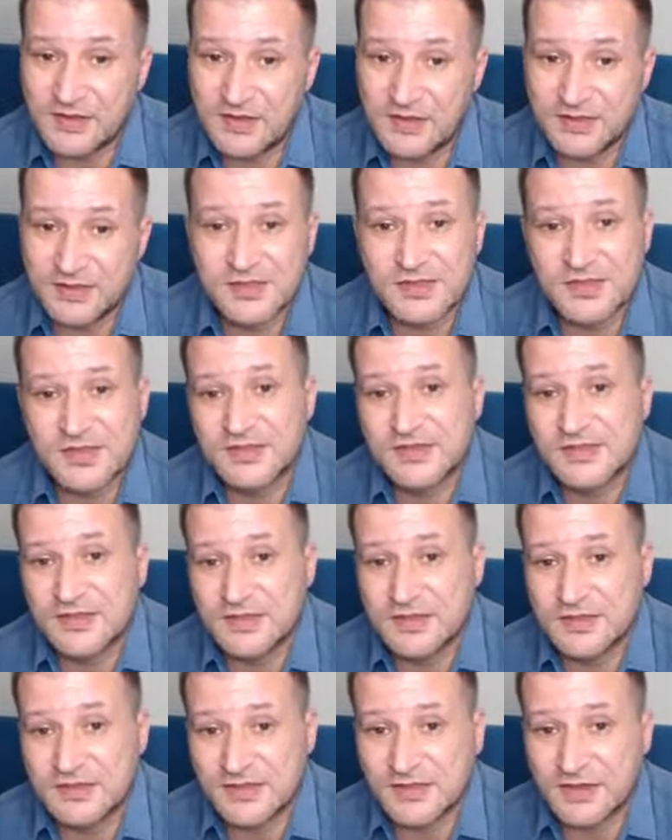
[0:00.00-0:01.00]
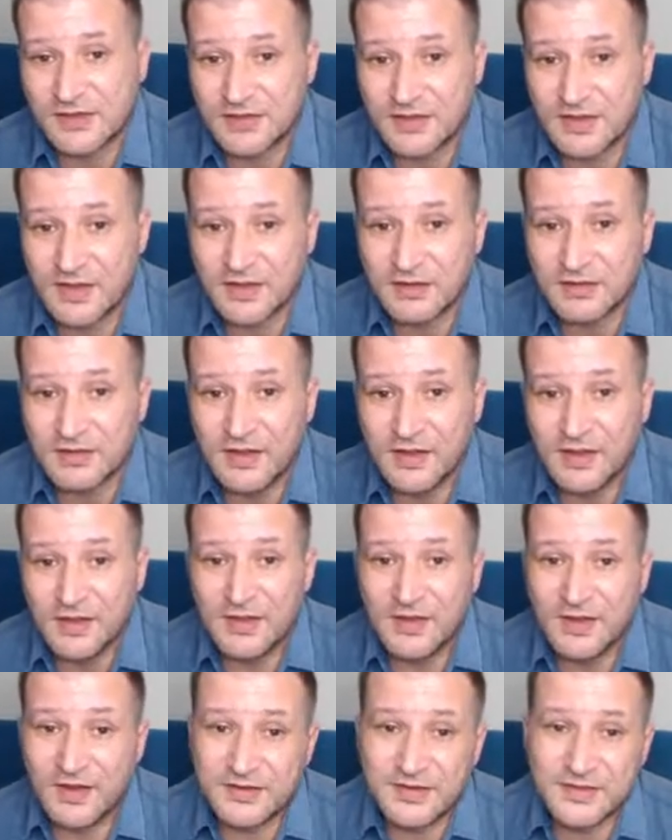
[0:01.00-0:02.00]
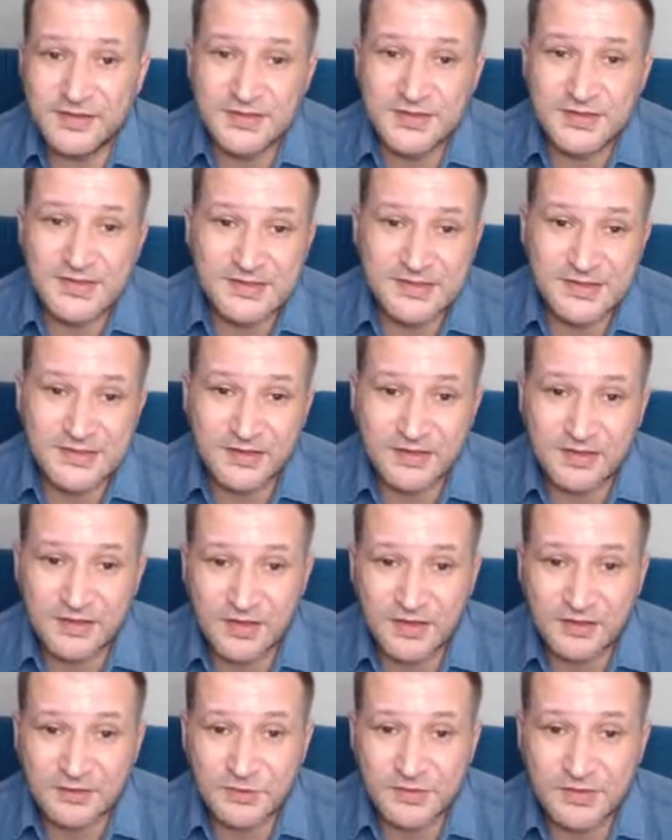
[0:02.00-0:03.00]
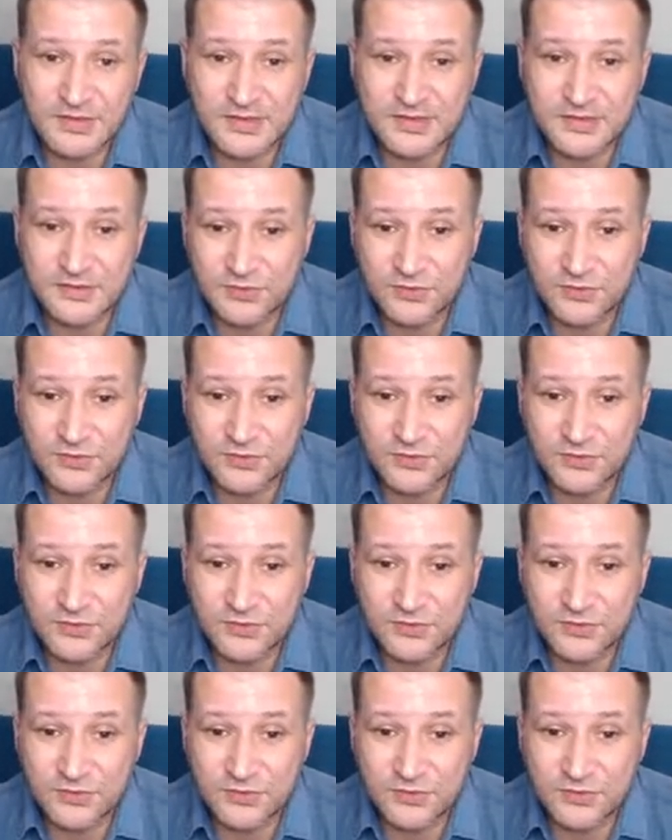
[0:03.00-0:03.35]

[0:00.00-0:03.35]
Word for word: Они же за них страдают, они же из-за них радуются,